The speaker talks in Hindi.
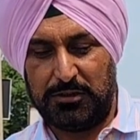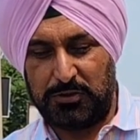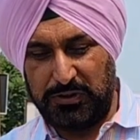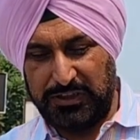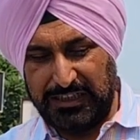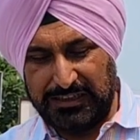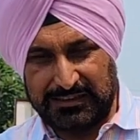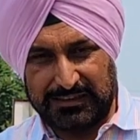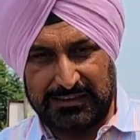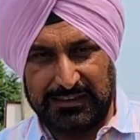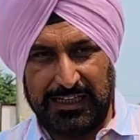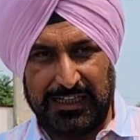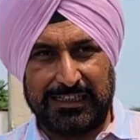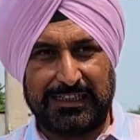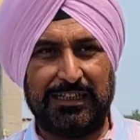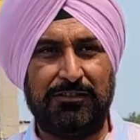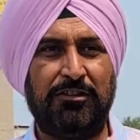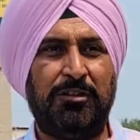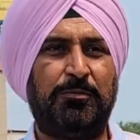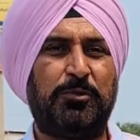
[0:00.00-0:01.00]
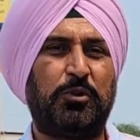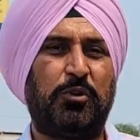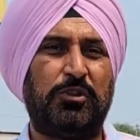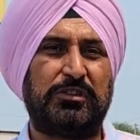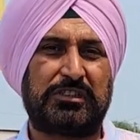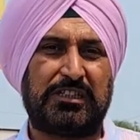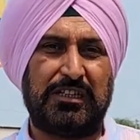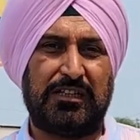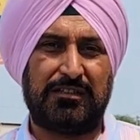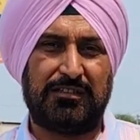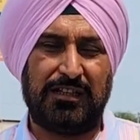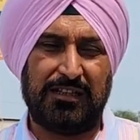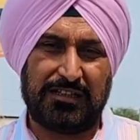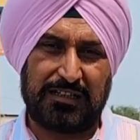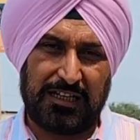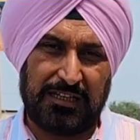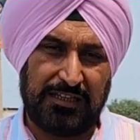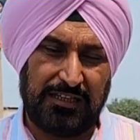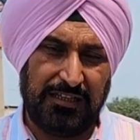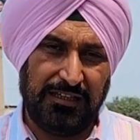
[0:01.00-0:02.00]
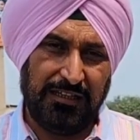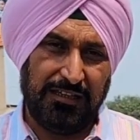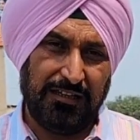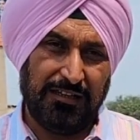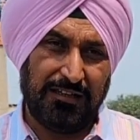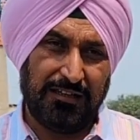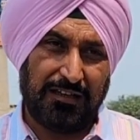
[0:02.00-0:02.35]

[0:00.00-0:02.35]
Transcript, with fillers: तो ये सिलेक्टिव अप्रोच के अंदर कहीं